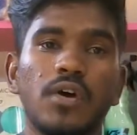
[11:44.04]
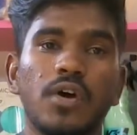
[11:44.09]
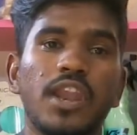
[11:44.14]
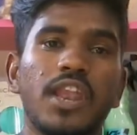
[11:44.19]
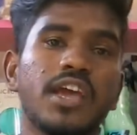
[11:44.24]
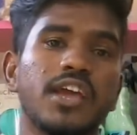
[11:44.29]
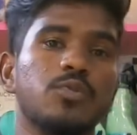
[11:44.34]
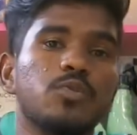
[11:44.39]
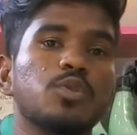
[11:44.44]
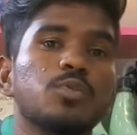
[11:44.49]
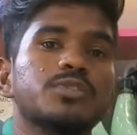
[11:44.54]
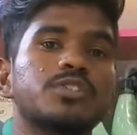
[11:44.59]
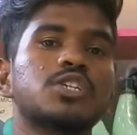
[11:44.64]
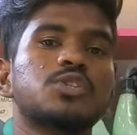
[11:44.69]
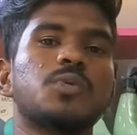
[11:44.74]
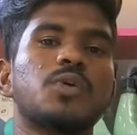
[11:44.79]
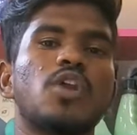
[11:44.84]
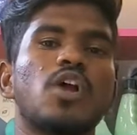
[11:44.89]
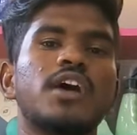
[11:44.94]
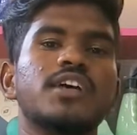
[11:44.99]
எனக்கு வந்து
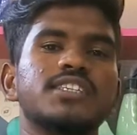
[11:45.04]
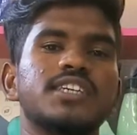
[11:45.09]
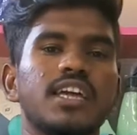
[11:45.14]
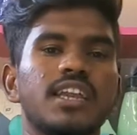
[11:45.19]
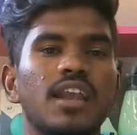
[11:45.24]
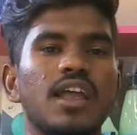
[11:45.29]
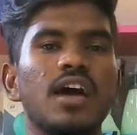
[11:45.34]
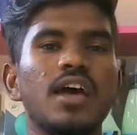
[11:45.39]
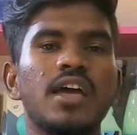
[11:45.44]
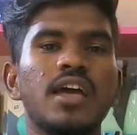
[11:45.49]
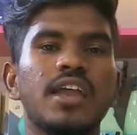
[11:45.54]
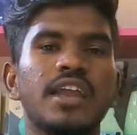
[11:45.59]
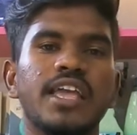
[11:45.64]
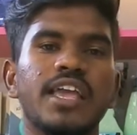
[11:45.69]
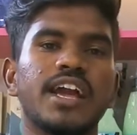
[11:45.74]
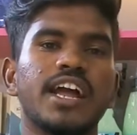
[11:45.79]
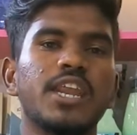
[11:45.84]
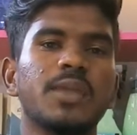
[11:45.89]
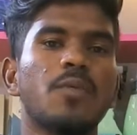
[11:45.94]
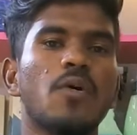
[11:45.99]
பிஸ்னஸ் பண்ண ஆசையாக இருக்குன்னா
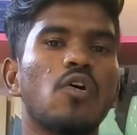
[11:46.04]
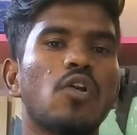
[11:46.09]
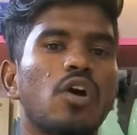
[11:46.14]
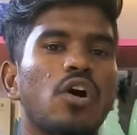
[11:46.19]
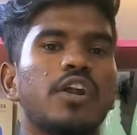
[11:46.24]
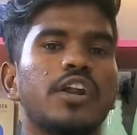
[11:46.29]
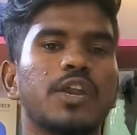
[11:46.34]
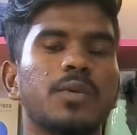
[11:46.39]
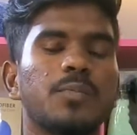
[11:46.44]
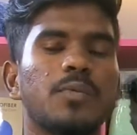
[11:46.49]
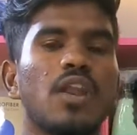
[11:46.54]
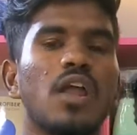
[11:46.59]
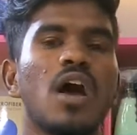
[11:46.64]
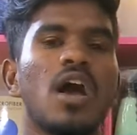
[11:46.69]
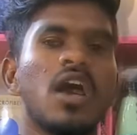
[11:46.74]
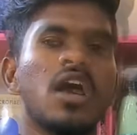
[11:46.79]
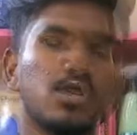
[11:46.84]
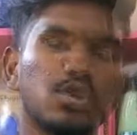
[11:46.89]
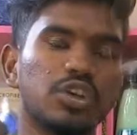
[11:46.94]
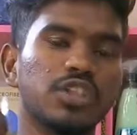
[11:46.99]
நீங்கள் கண்டிப்பாக உங்களை காண்டாக்ட்
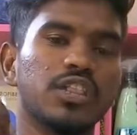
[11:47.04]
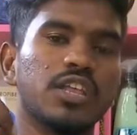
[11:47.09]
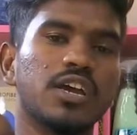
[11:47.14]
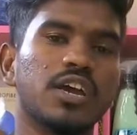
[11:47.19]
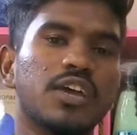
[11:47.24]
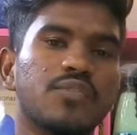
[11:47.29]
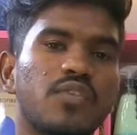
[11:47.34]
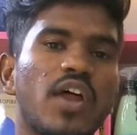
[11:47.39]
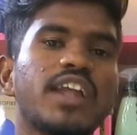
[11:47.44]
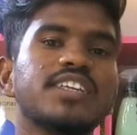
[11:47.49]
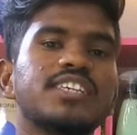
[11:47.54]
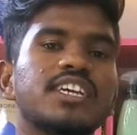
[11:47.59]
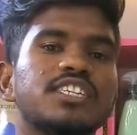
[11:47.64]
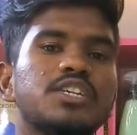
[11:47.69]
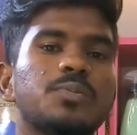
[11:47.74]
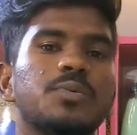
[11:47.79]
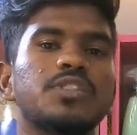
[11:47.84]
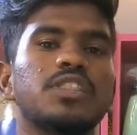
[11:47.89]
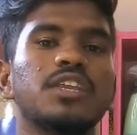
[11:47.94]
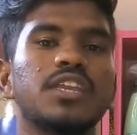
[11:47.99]
பண்ணலாம் ஸோ இந்த
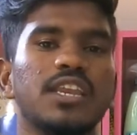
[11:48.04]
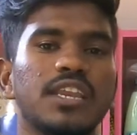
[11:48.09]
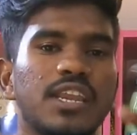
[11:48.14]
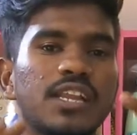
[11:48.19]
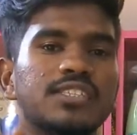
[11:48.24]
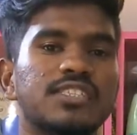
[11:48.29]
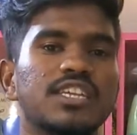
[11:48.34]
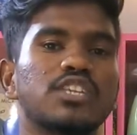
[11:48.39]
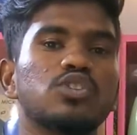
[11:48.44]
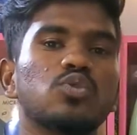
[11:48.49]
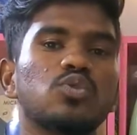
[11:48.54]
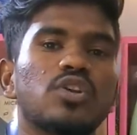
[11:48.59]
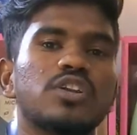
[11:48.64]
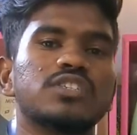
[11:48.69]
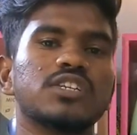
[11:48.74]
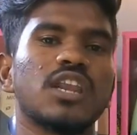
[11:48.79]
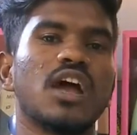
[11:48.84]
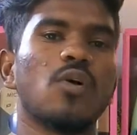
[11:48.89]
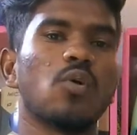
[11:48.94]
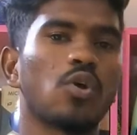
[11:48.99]
ஃப்ரான்ச்சைசி பற்றி டீட்டெயில்ஸ் தெரிஞ்சுக்கணும்னு
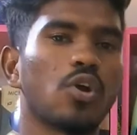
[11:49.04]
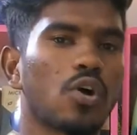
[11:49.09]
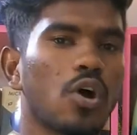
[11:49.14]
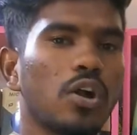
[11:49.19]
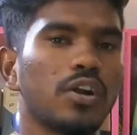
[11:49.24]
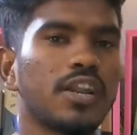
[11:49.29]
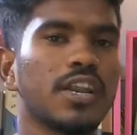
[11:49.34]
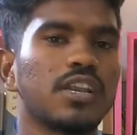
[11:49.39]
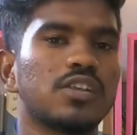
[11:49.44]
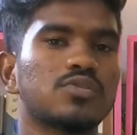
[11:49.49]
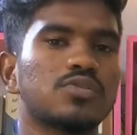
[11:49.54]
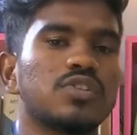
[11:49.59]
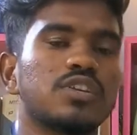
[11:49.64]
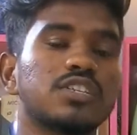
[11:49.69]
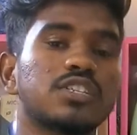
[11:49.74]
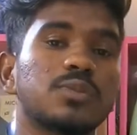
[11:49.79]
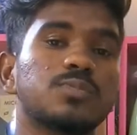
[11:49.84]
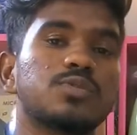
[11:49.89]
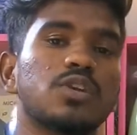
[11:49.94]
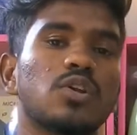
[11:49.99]
நினச்சிங்கன்னா அவங்களோட காண்டாக்ட்
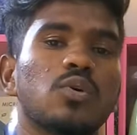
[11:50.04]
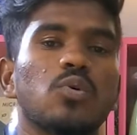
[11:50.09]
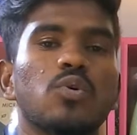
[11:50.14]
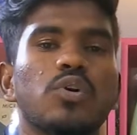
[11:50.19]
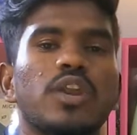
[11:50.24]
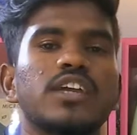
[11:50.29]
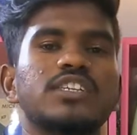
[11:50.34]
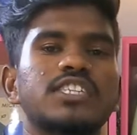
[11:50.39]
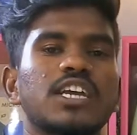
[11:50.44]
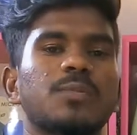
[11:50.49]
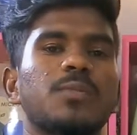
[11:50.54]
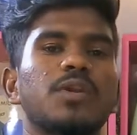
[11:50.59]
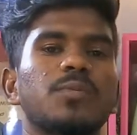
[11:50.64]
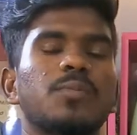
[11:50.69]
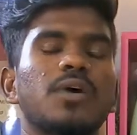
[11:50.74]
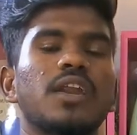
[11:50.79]
டீட்டெயில்ஸ் டிஸ்கிரிப்ஷனில் கொடுக்குறேன் செக் பண்ணி